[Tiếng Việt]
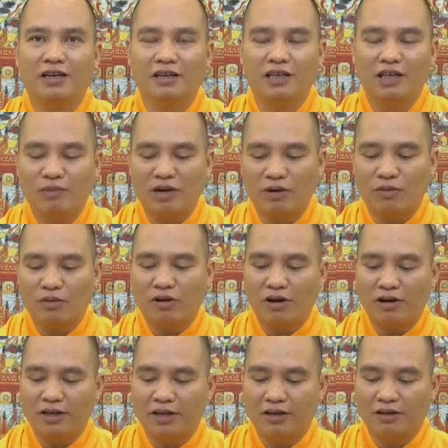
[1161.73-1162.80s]
nhưng mà cũng
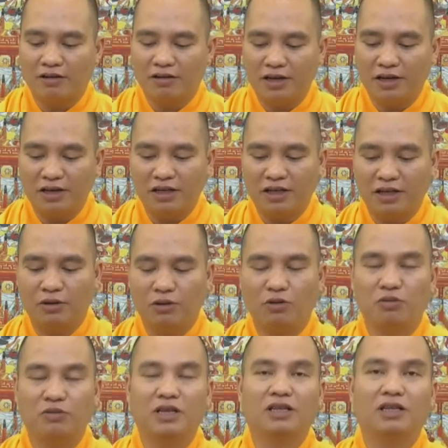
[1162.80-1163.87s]
có thì có rất
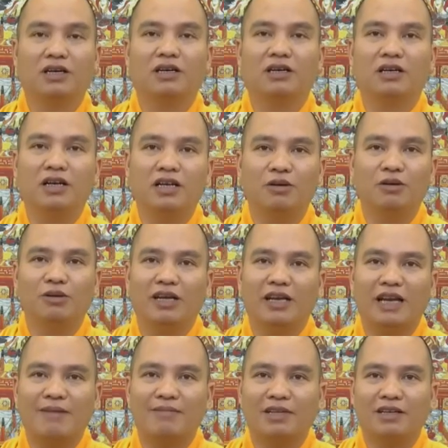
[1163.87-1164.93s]
nhiều phật tử rất nhiều
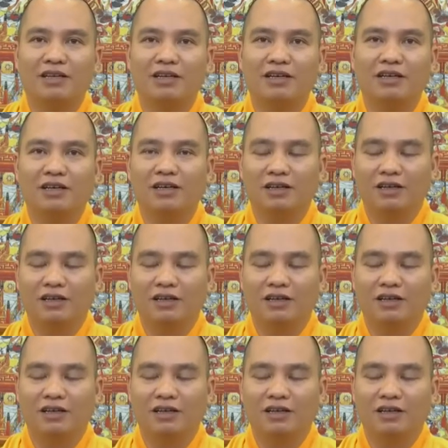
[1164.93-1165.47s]
thiện nam tín nữ